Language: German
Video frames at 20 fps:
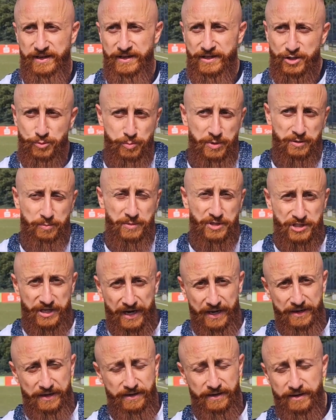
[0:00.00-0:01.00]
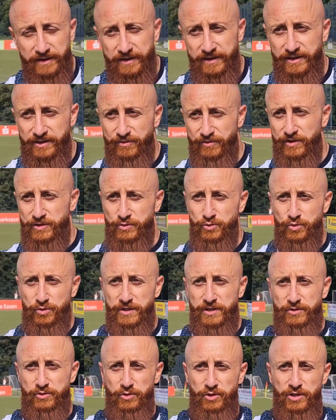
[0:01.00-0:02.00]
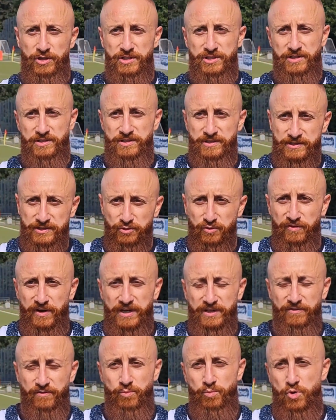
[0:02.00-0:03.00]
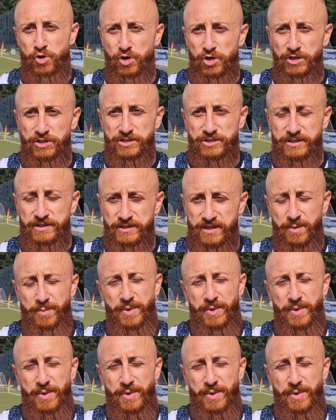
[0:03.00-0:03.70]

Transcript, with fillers: ich biete mich an. Ich versuche natürlich, äh, so weit wie möglich äh,